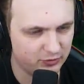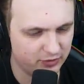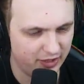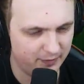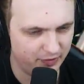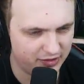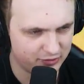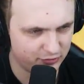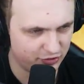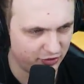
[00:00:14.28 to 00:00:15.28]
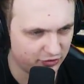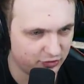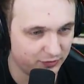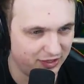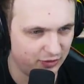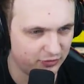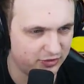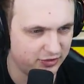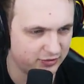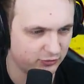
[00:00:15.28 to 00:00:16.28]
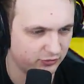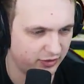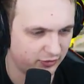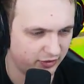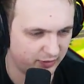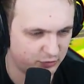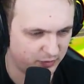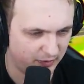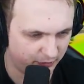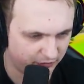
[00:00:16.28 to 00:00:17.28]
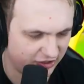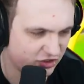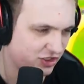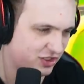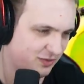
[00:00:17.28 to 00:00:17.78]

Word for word: tutaj bardzo dużo osób na lotnisku. Tutaj kolega przybija piąteczkę,